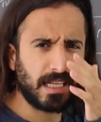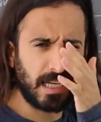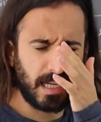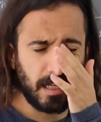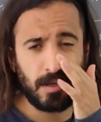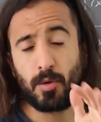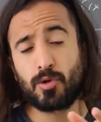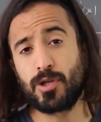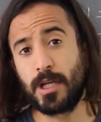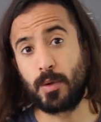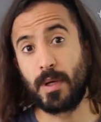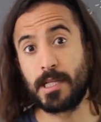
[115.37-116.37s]
que incluso en
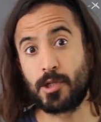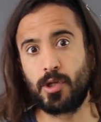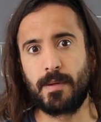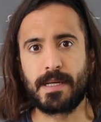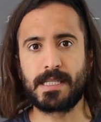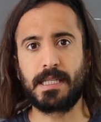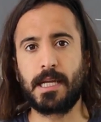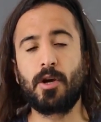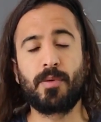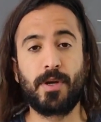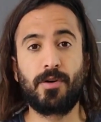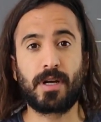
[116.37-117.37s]
estudiantes universitarios
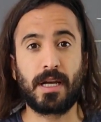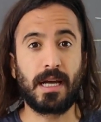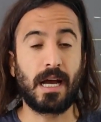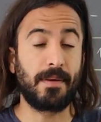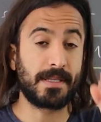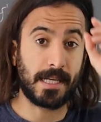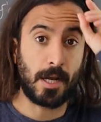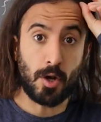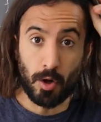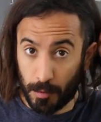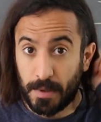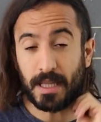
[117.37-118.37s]
veo que a veces
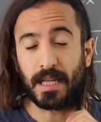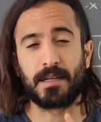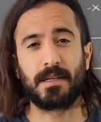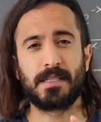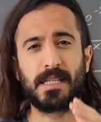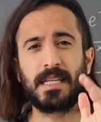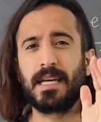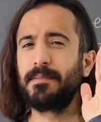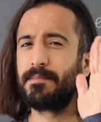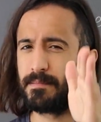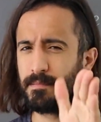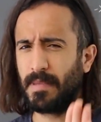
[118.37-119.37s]
lo olvidan, así
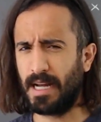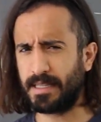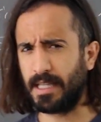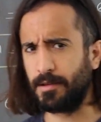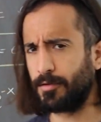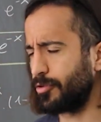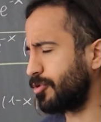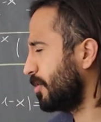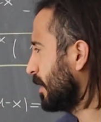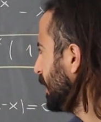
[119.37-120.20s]
que atentos.